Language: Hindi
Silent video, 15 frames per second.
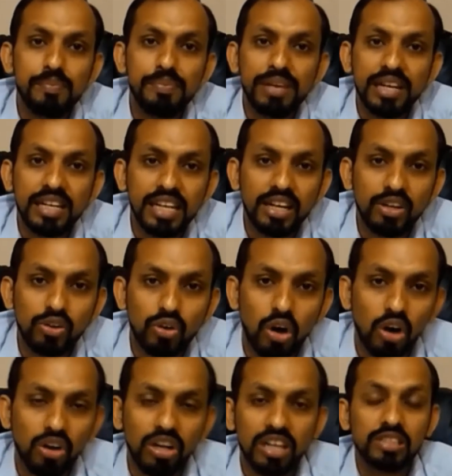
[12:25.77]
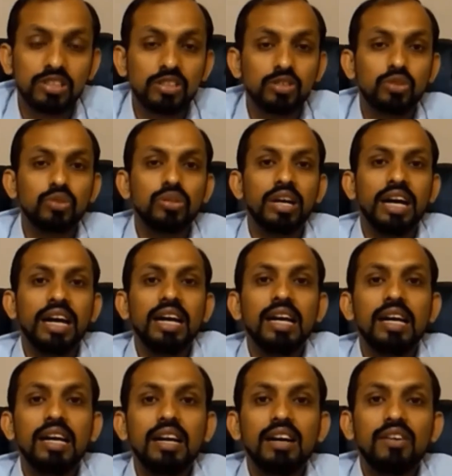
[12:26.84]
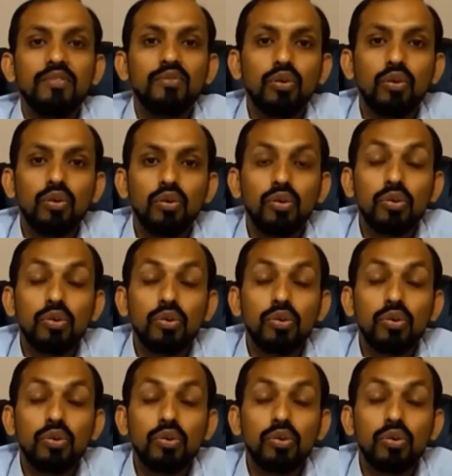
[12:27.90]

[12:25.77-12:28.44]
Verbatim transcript: मिलियन डॉलर्स जो है वो